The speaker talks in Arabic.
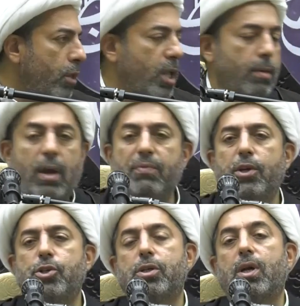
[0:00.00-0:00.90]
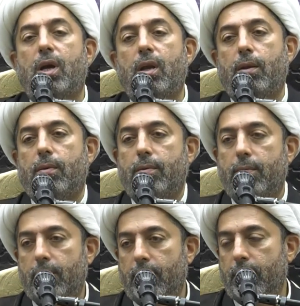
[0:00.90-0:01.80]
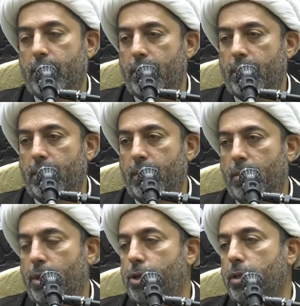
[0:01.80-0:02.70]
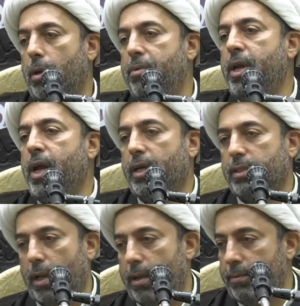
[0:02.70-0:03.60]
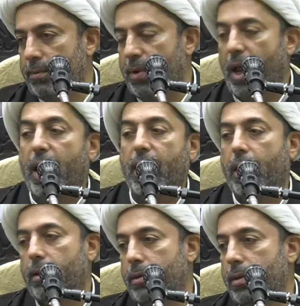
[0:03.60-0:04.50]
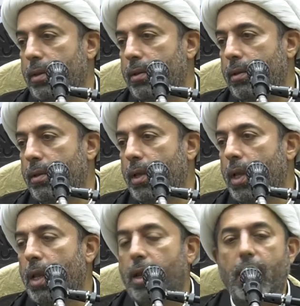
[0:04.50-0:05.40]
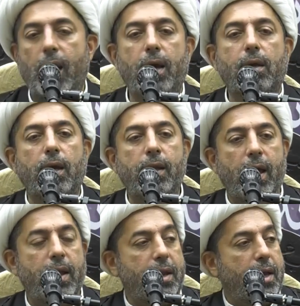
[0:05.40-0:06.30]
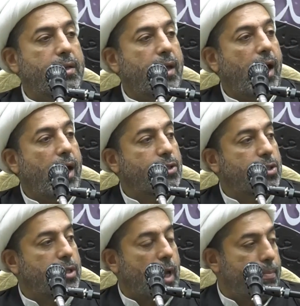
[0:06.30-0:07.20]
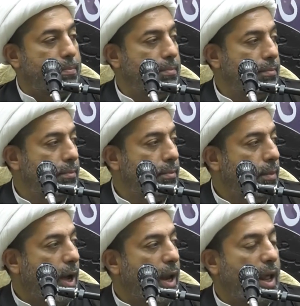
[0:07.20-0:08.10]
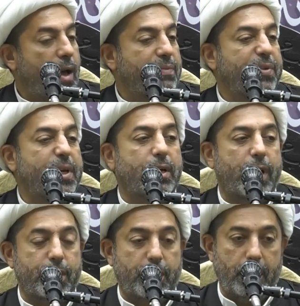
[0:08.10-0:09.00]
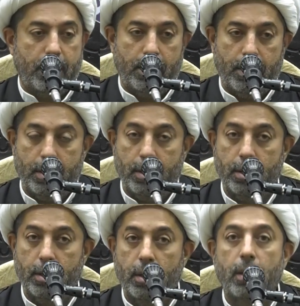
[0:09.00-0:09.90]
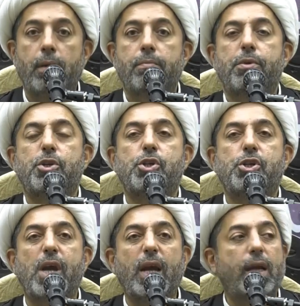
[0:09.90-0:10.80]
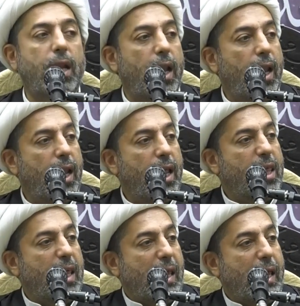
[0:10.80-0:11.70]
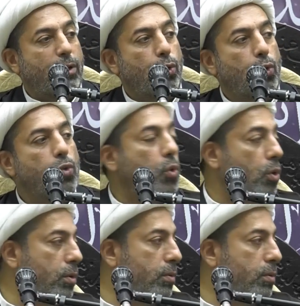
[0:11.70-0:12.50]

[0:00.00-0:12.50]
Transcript: هذا ما في إشكال هذا شيء طبيعي أصلا في الحياة لكن أن يتعصب على فكرة بالشكل الذي يدعو